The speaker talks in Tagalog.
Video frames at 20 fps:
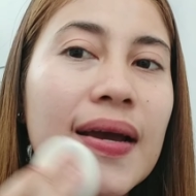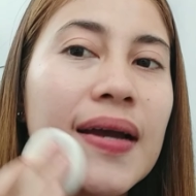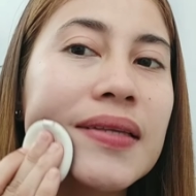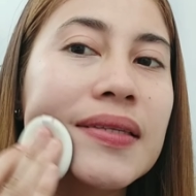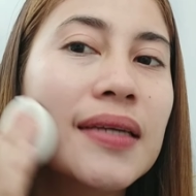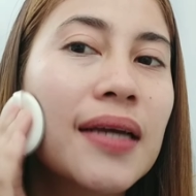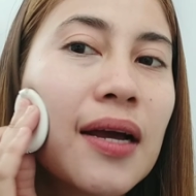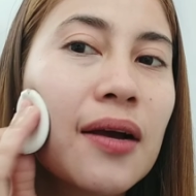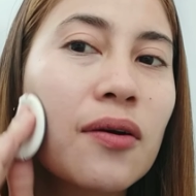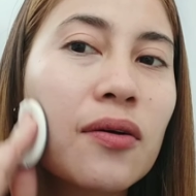
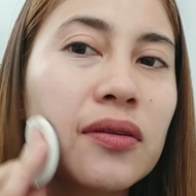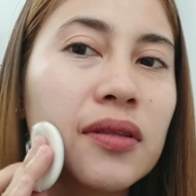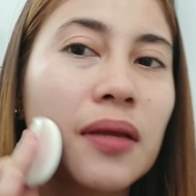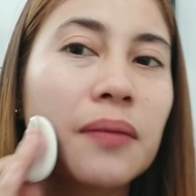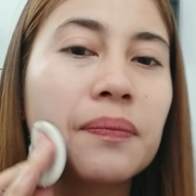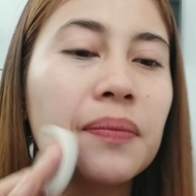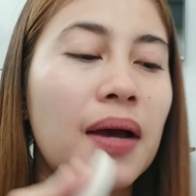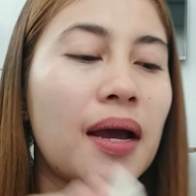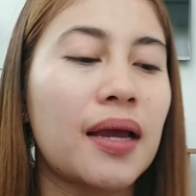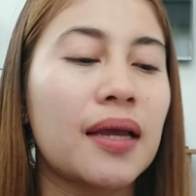At saka
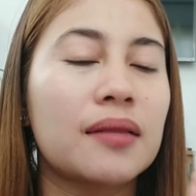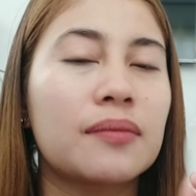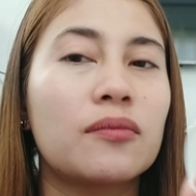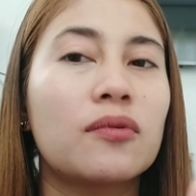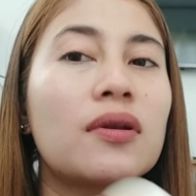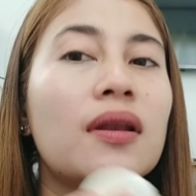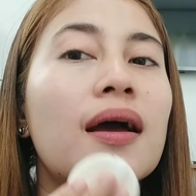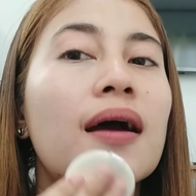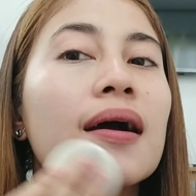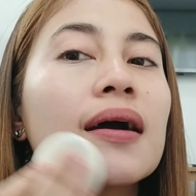konting pahid
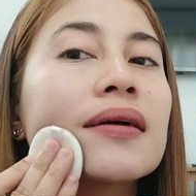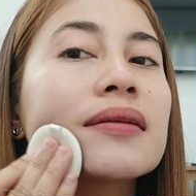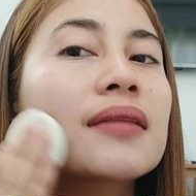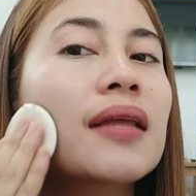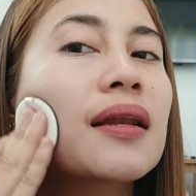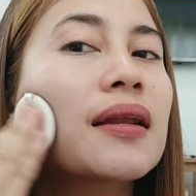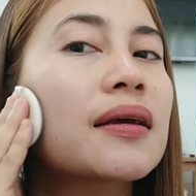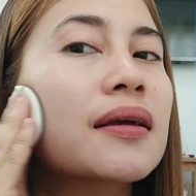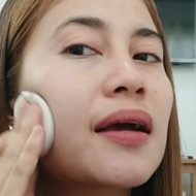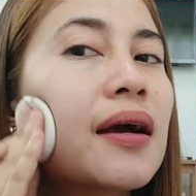mo lang,
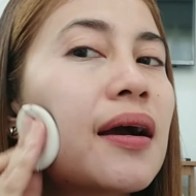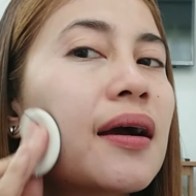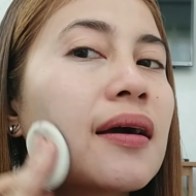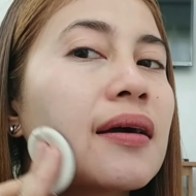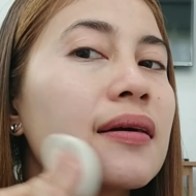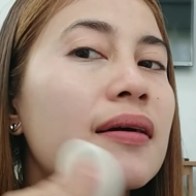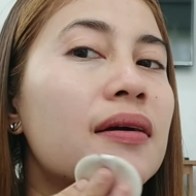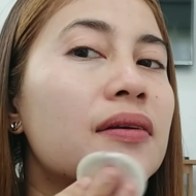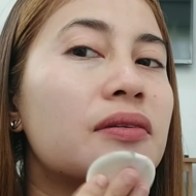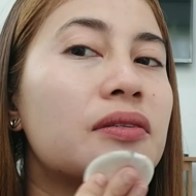
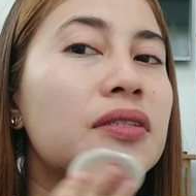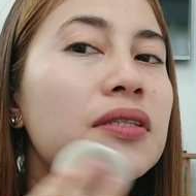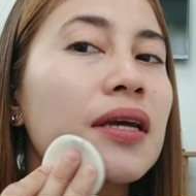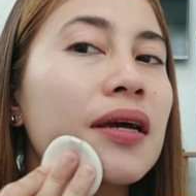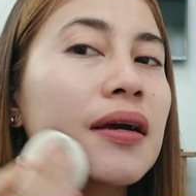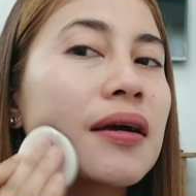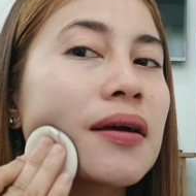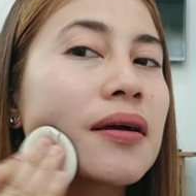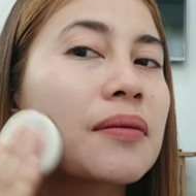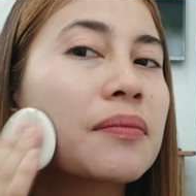talagang ano
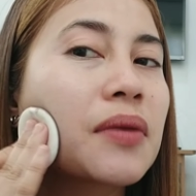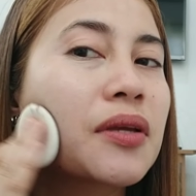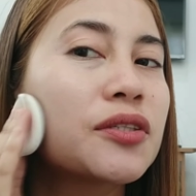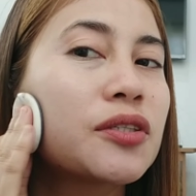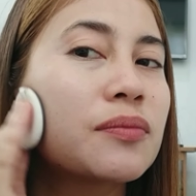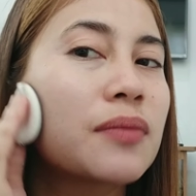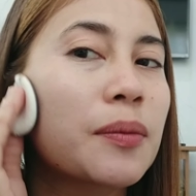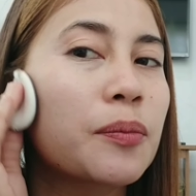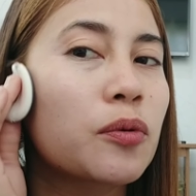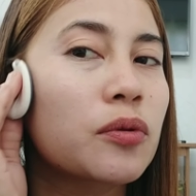siya,
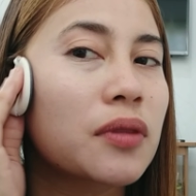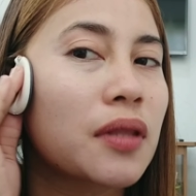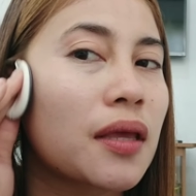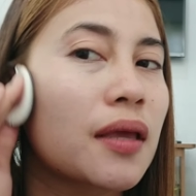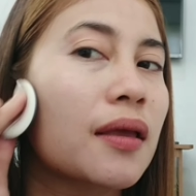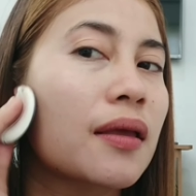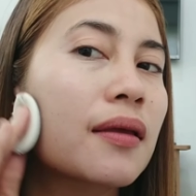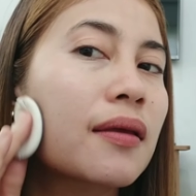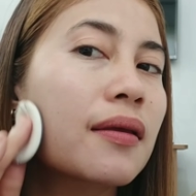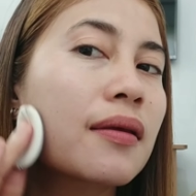medyo
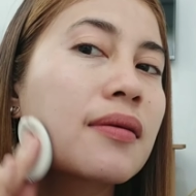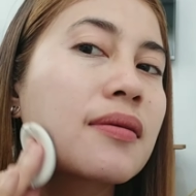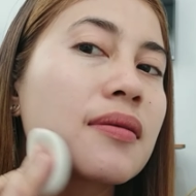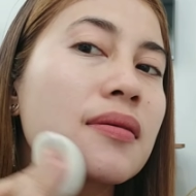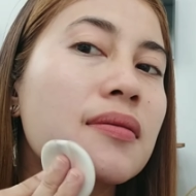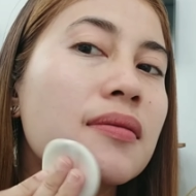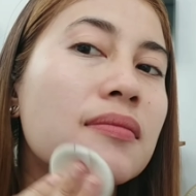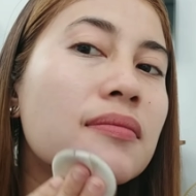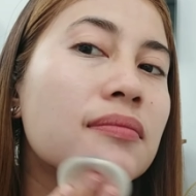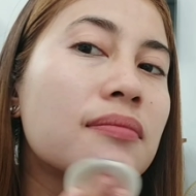maputi
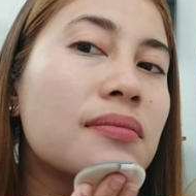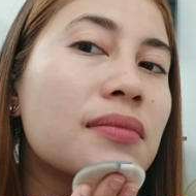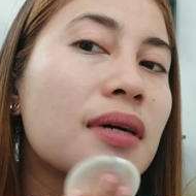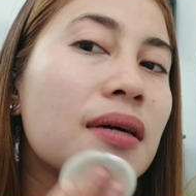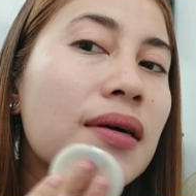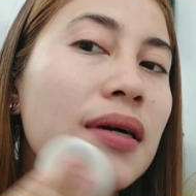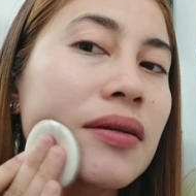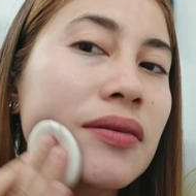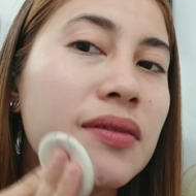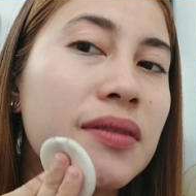
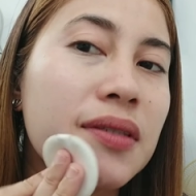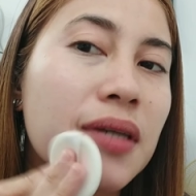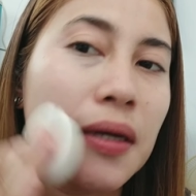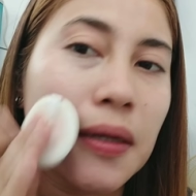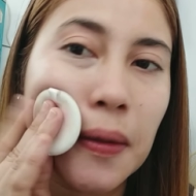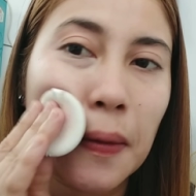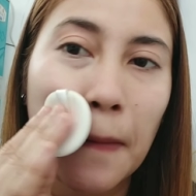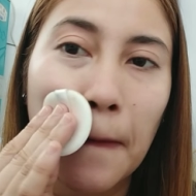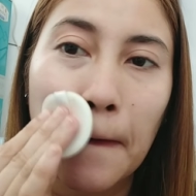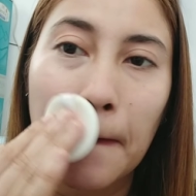ang ano niya
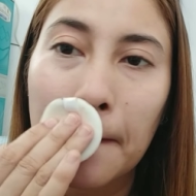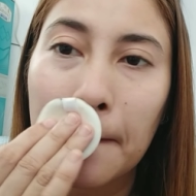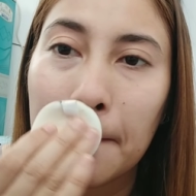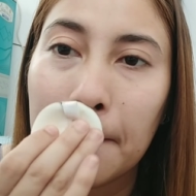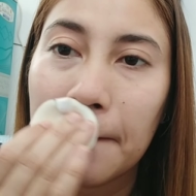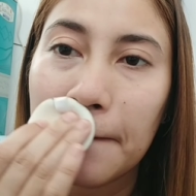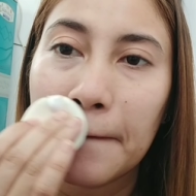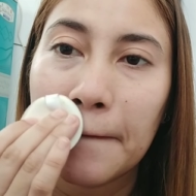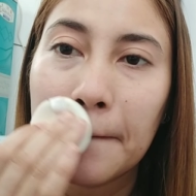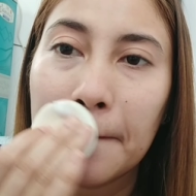
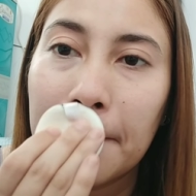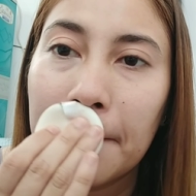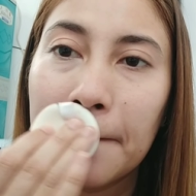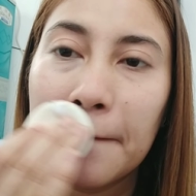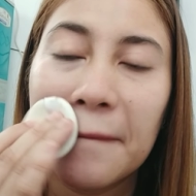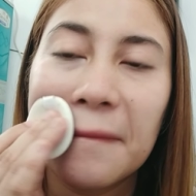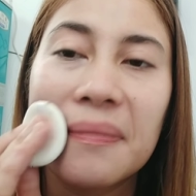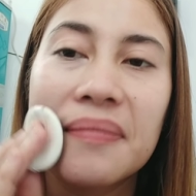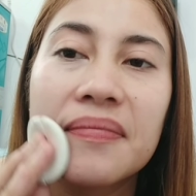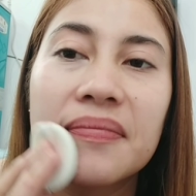
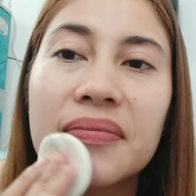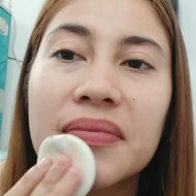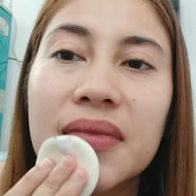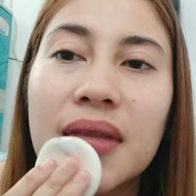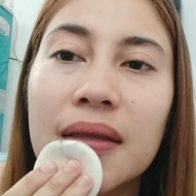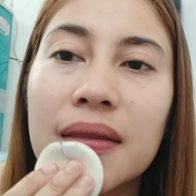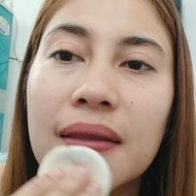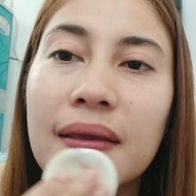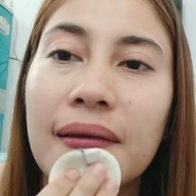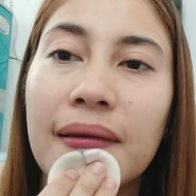ang
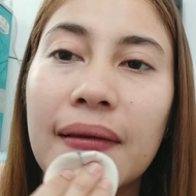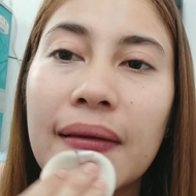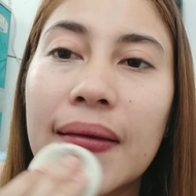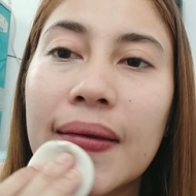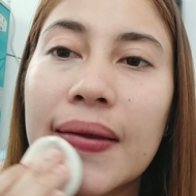dating